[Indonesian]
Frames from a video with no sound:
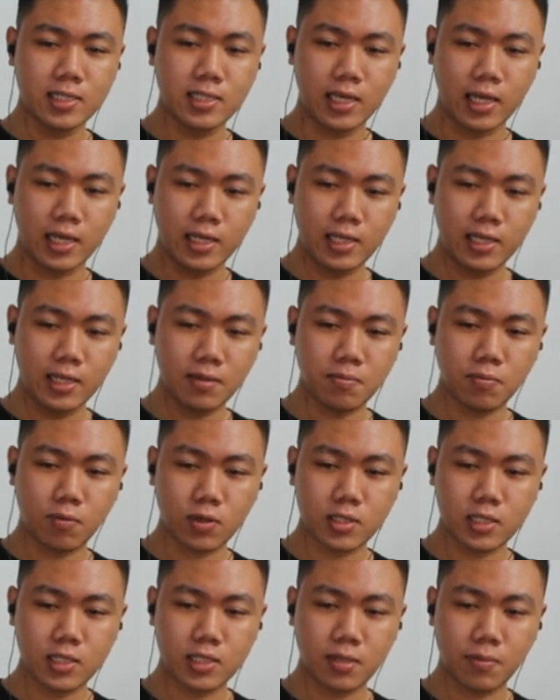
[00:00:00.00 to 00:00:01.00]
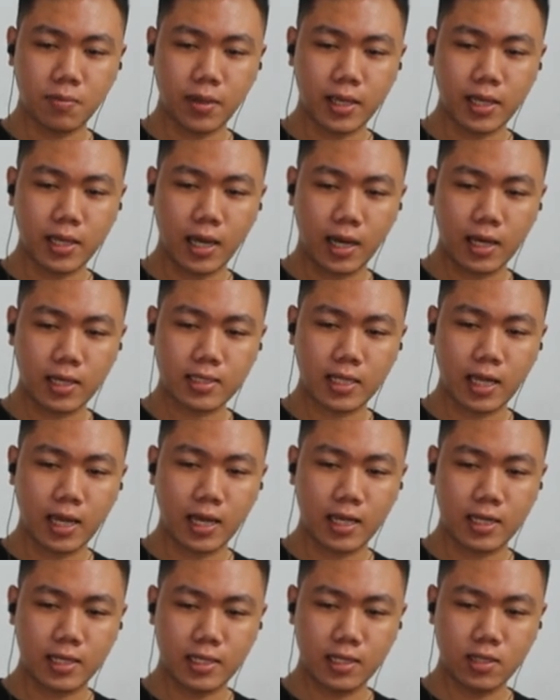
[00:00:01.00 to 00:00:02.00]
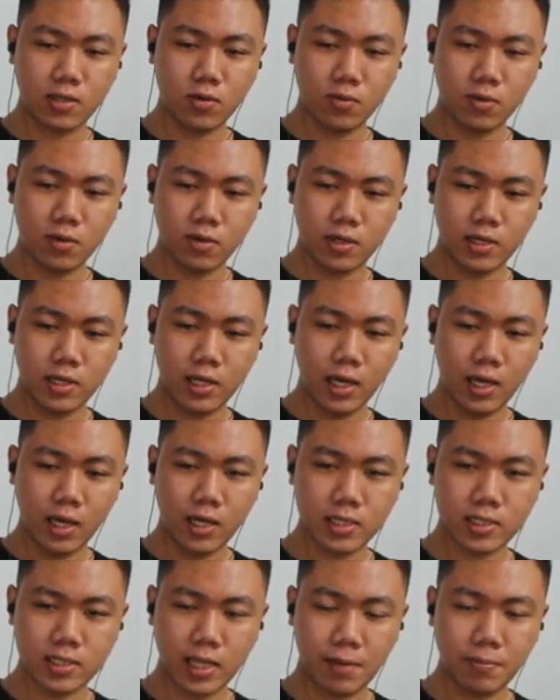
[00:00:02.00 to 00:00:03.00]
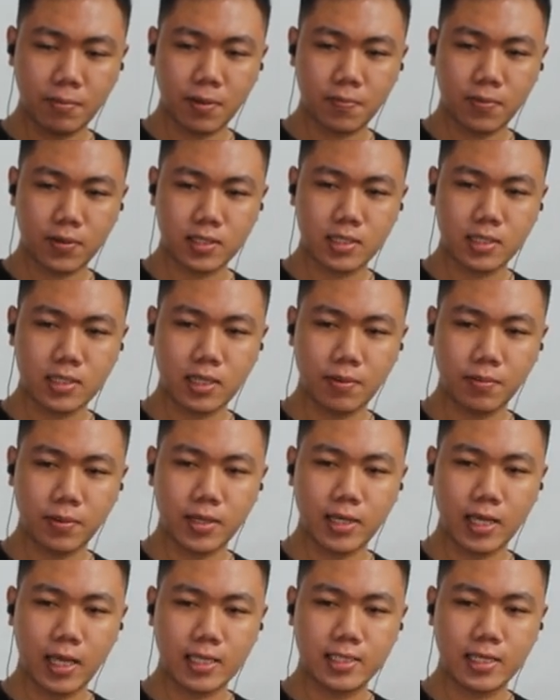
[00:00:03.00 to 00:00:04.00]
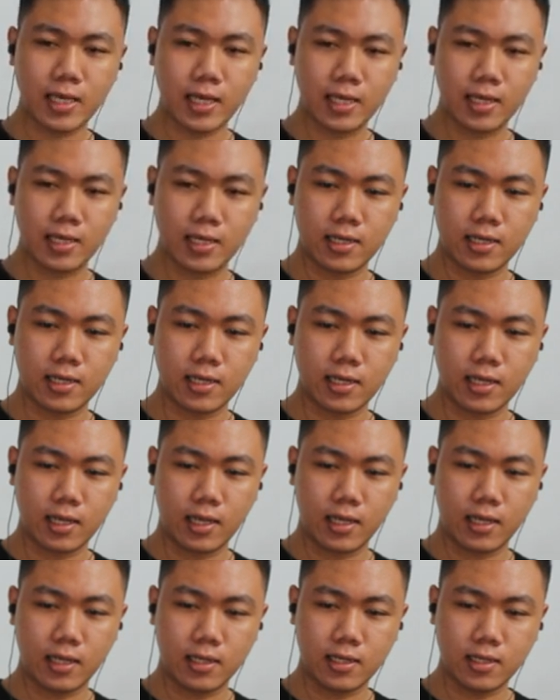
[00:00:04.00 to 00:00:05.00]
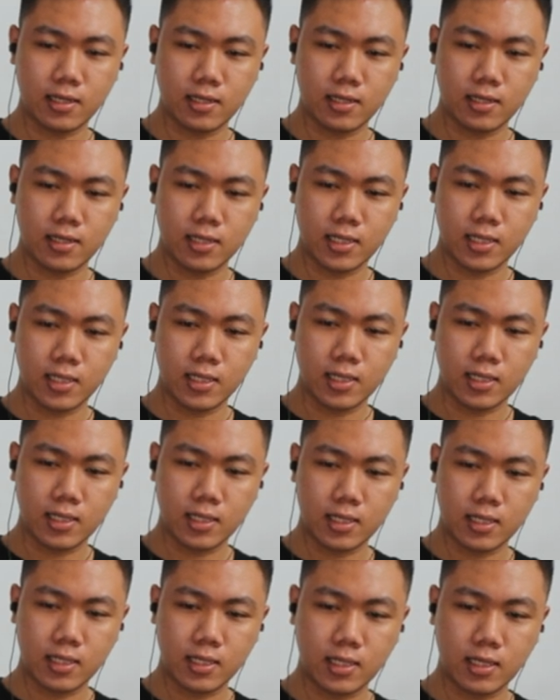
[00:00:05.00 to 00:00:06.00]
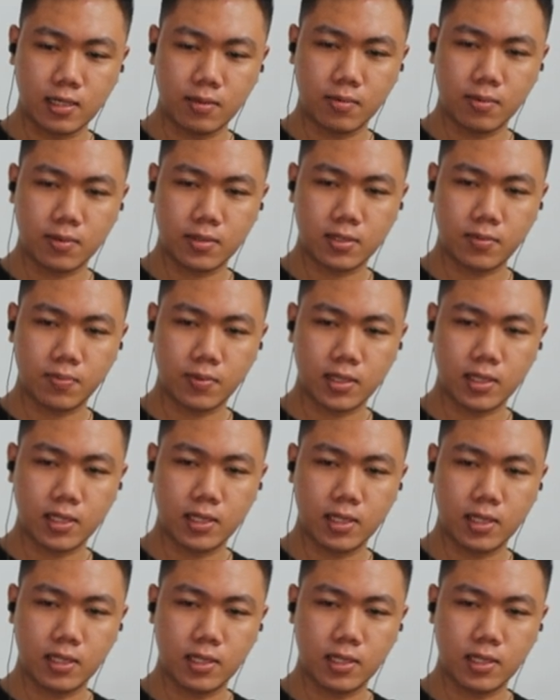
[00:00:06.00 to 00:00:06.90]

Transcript: Jadi posisi megang tangannya itu dia sama persis sama yang diajarin. Nih, seperti ini.